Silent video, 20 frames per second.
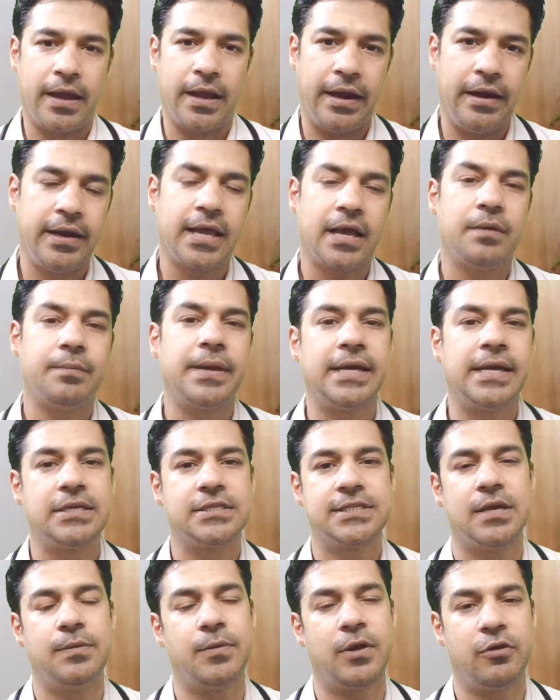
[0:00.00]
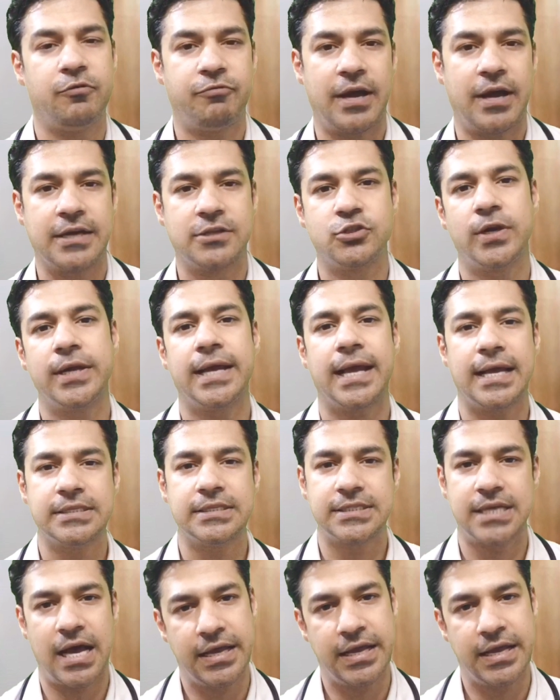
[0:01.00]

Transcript: इंडिया में इसकी मैन्युफैक्चरिंग एस